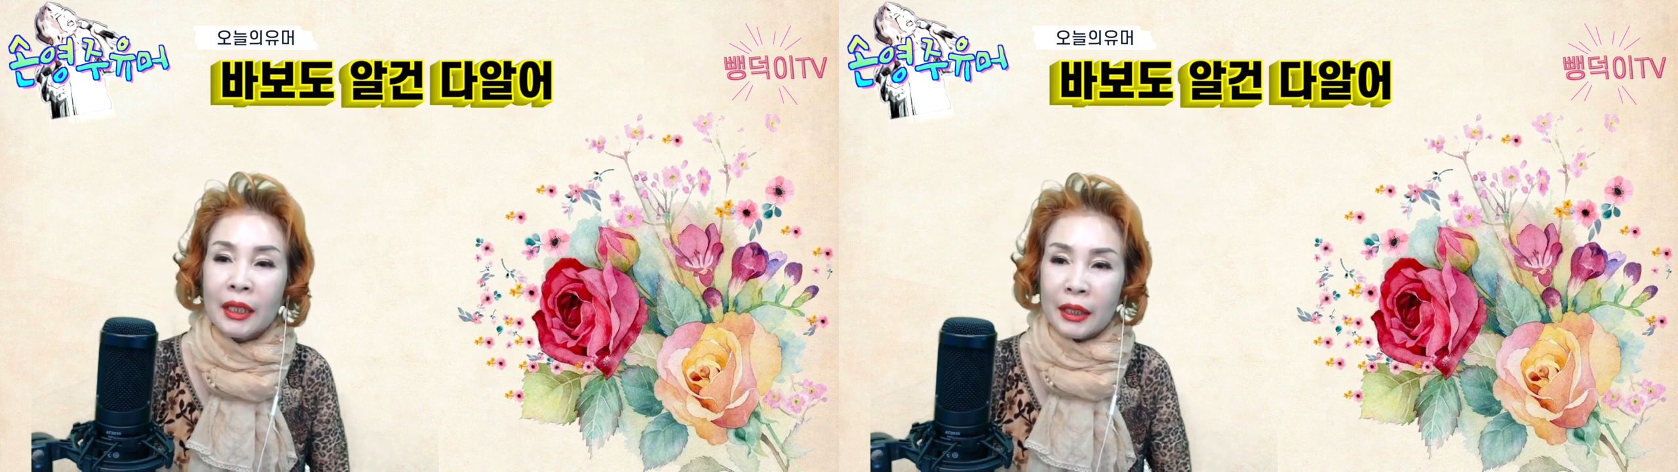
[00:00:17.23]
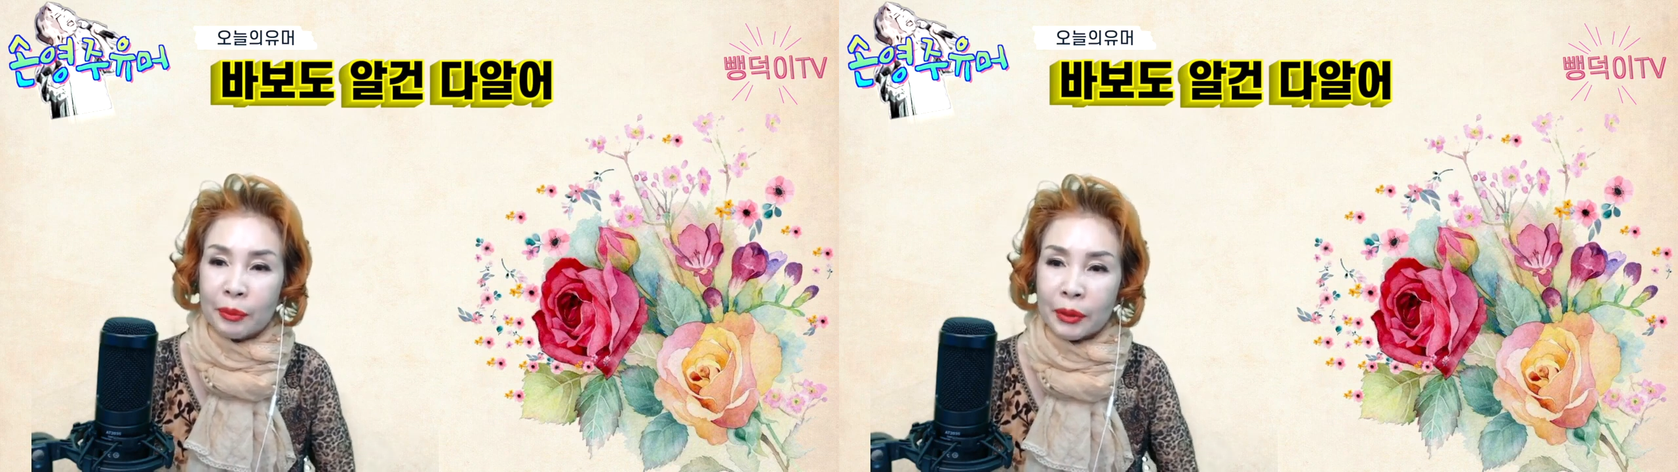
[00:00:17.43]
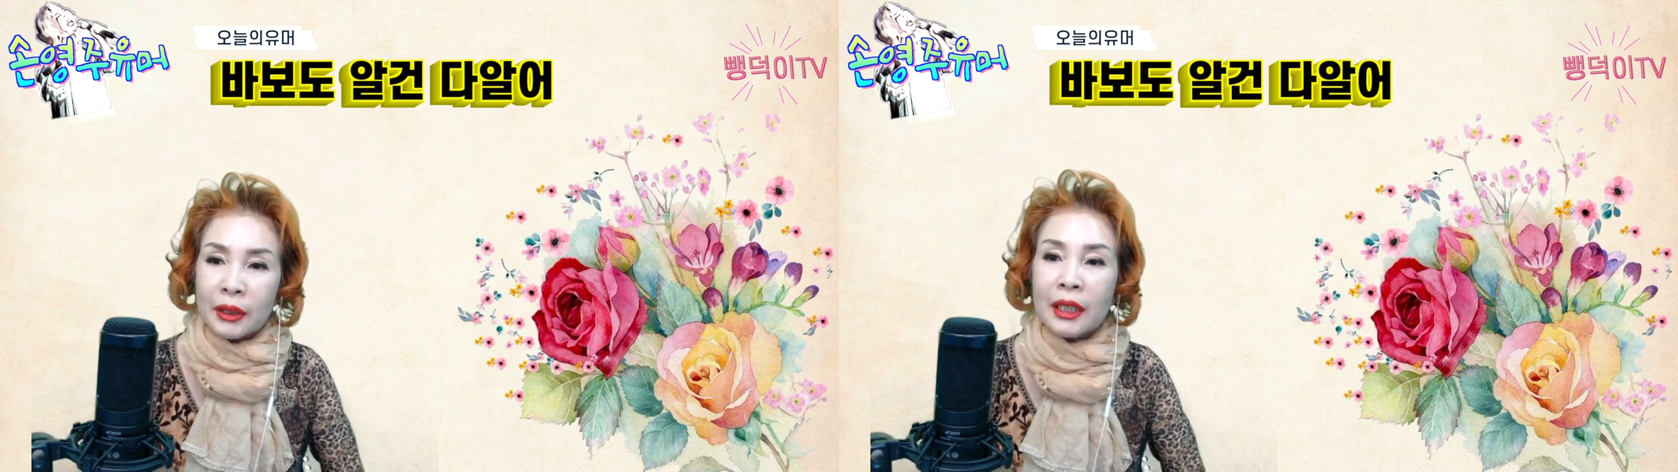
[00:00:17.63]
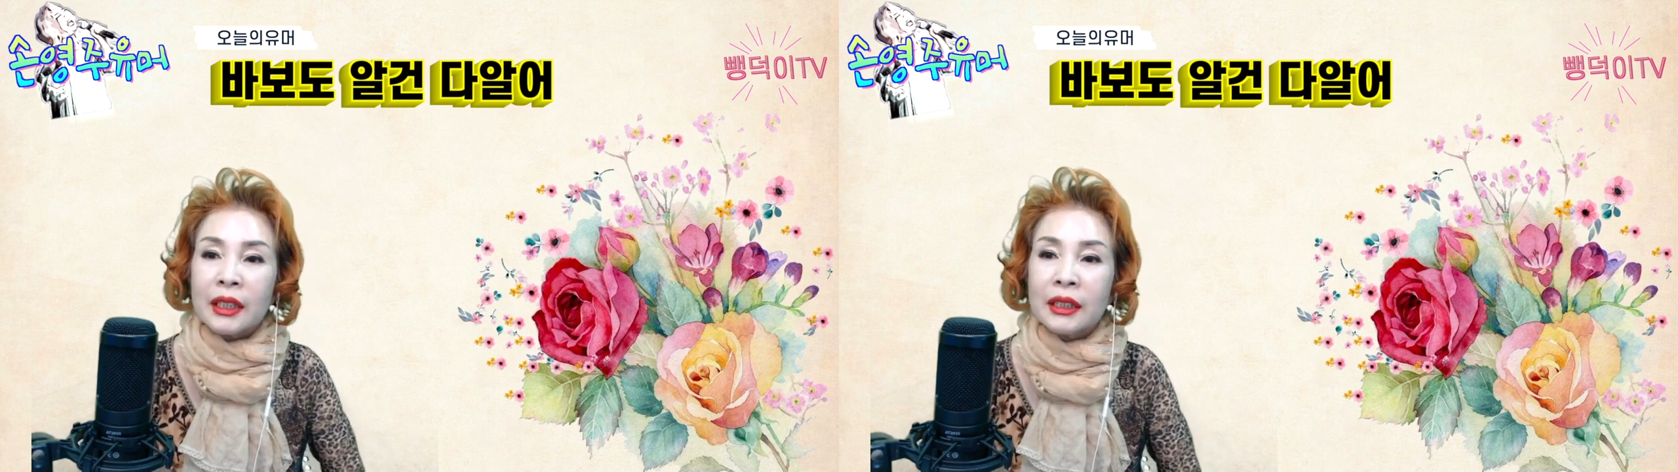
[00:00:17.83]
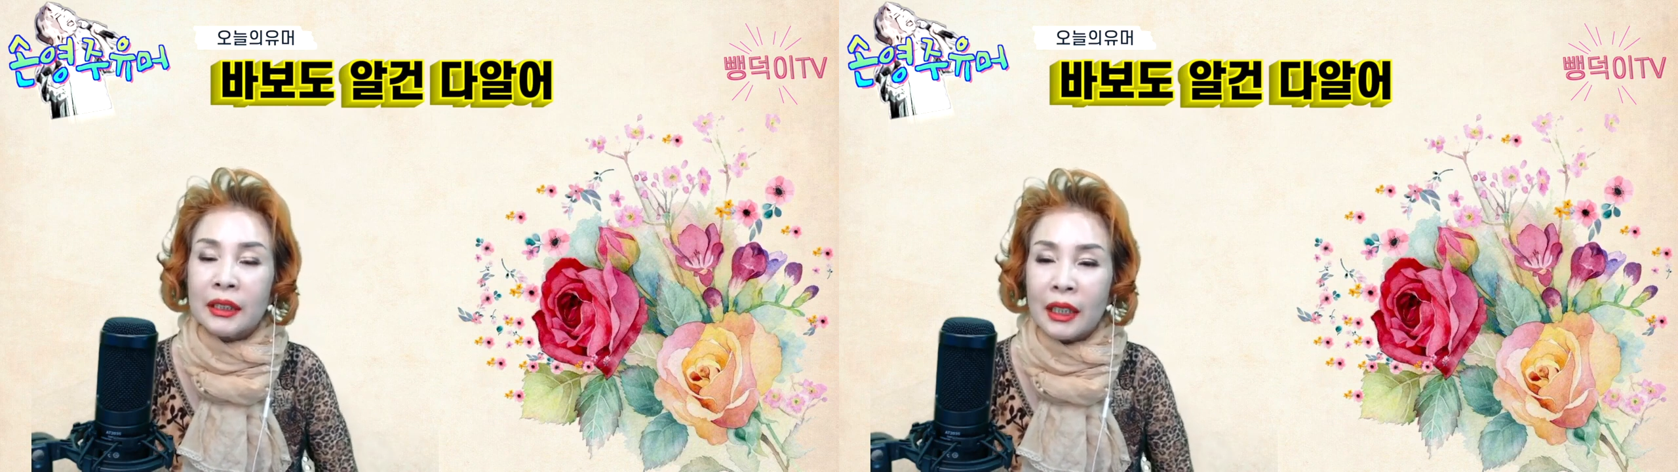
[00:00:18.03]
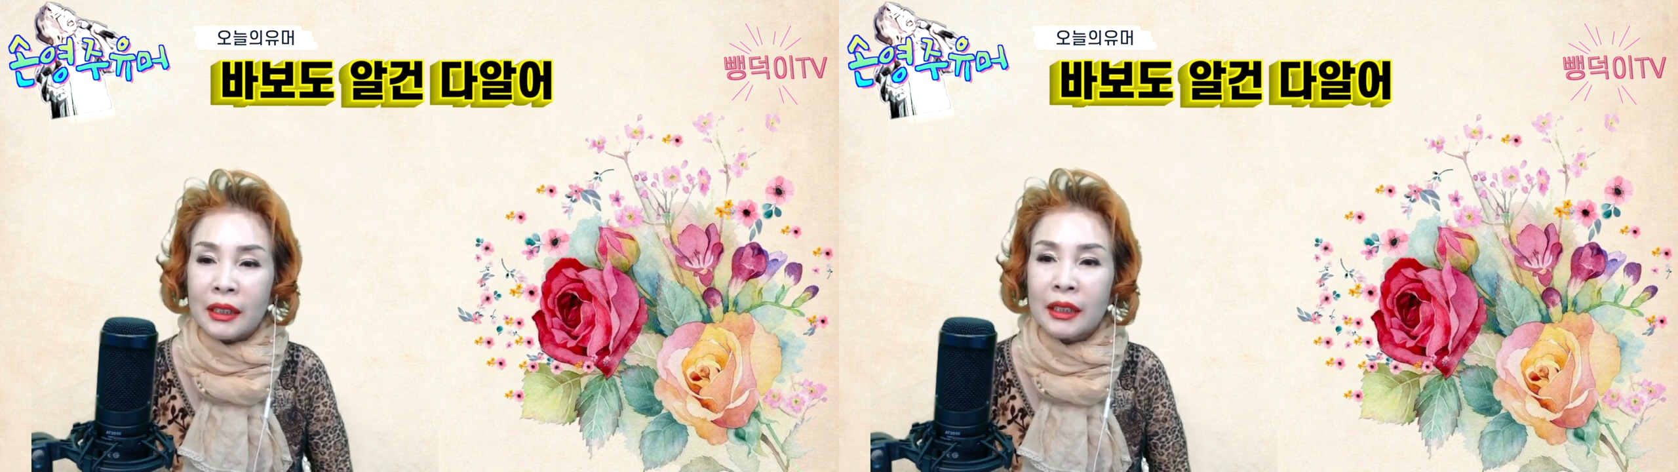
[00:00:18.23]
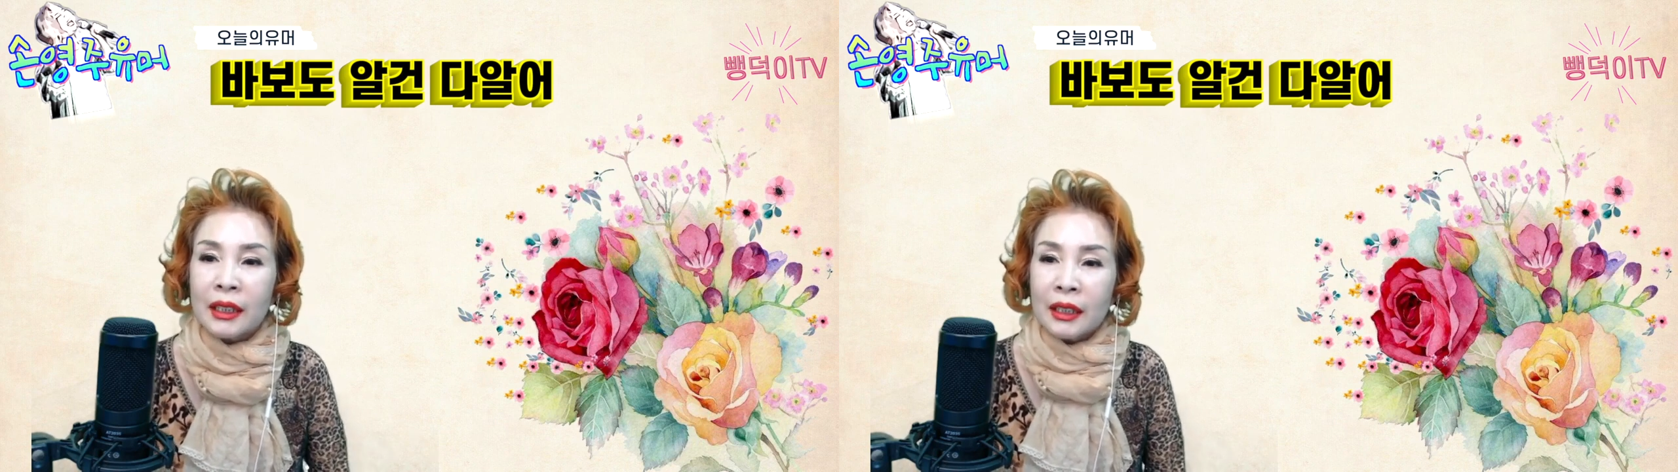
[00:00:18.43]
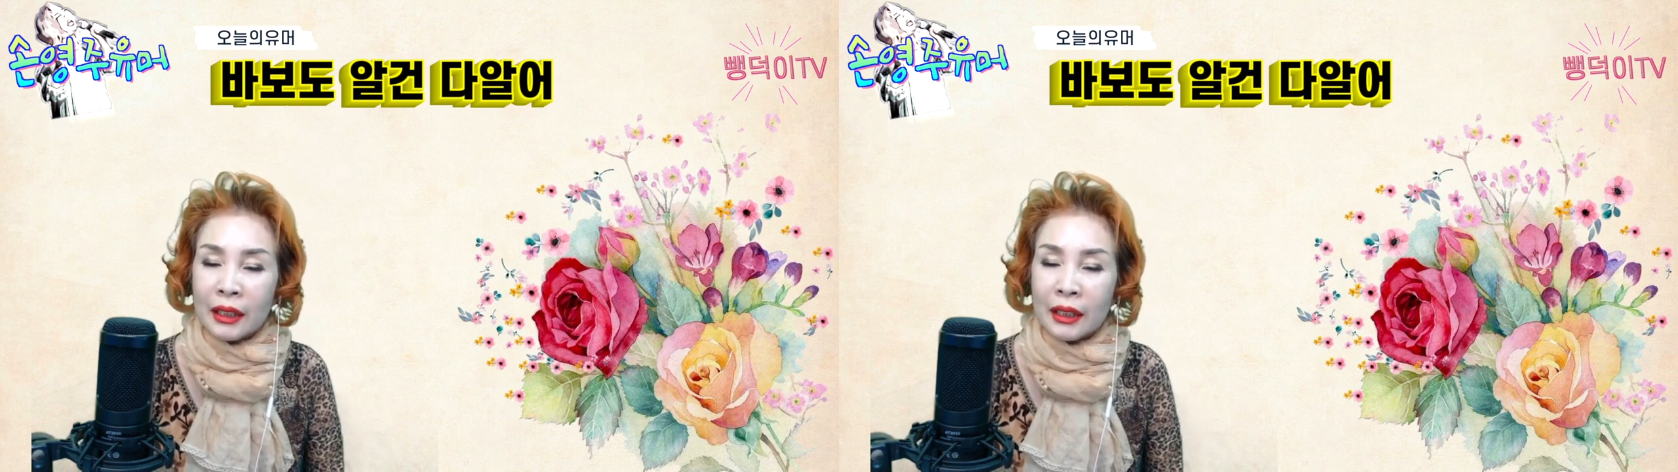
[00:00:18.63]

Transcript: 이쁘게 생긴 여자를